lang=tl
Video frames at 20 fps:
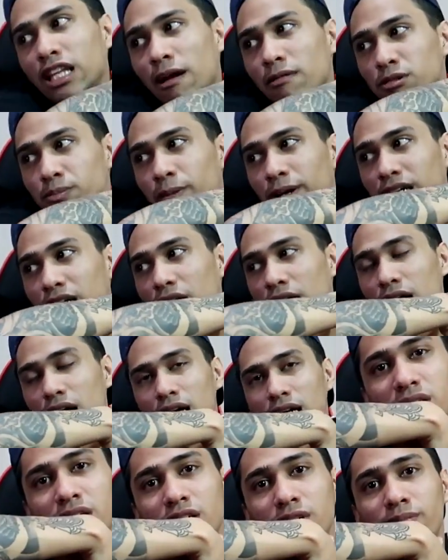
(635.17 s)
Tapos pagka
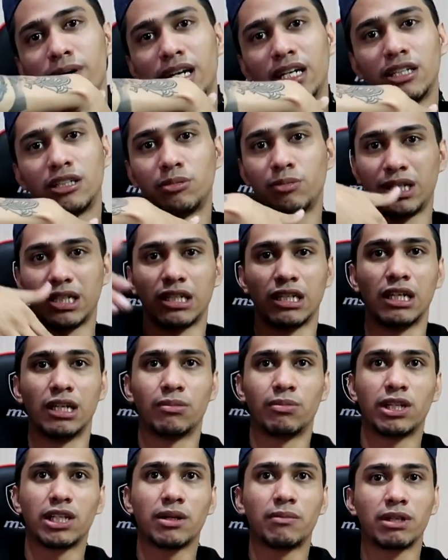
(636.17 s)
business management,
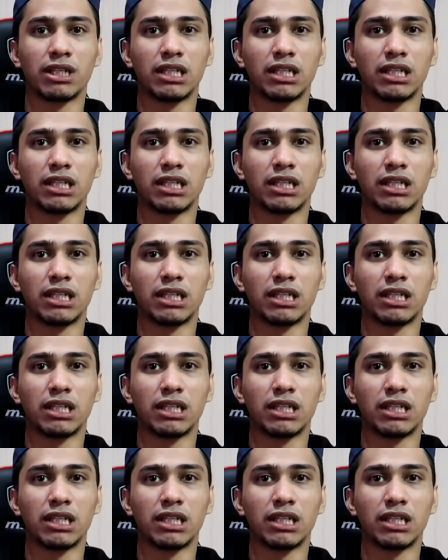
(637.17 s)
pwede ka